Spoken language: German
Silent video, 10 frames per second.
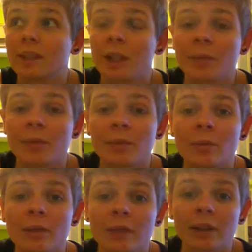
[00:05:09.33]
Ich habe es
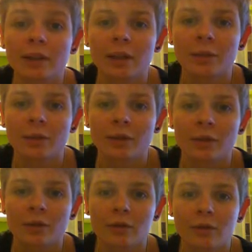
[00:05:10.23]
dummerweise, habe ich es
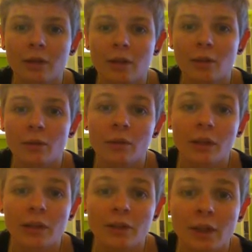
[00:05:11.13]
auch
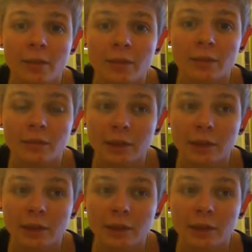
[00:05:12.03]
ohne Einschreiben